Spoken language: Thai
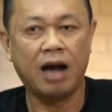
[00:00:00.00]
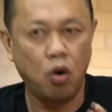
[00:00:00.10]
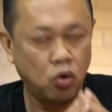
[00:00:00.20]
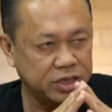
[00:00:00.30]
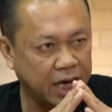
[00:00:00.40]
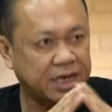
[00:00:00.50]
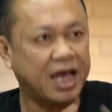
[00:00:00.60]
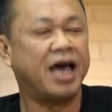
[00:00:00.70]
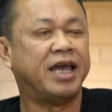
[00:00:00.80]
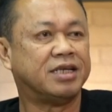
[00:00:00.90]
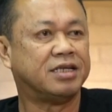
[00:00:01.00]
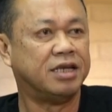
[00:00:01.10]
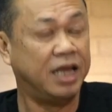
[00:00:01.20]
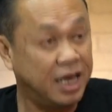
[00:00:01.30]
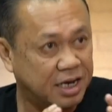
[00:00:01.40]
เราจัดงาน
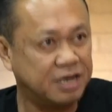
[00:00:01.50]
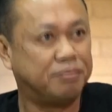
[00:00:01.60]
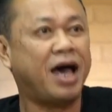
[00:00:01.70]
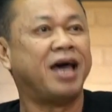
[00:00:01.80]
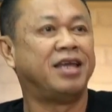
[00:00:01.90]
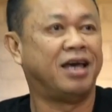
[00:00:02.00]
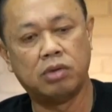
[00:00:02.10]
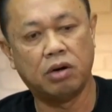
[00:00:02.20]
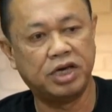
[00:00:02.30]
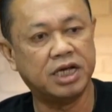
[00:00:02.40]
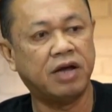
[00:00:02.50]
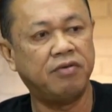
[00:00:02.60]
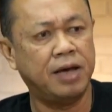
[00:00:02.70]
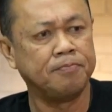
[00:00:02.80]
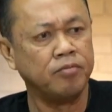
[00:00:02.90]
นี้ขึ้นมาเนี่ย เราคิดกัน
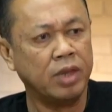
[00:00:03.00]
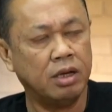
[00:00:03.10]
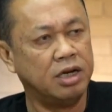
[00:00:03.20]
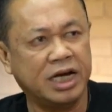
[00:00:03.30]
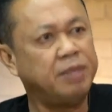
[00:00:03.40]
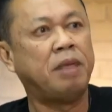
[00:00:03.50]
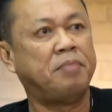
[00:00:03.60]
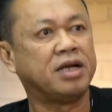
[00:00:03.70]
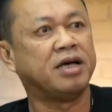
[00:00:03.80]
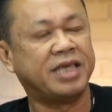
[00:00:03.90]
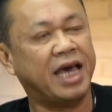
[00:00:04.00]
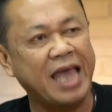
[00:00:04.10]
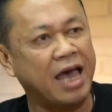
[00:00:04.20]
ว่าเรื่องนี้มันเป็นกระแสให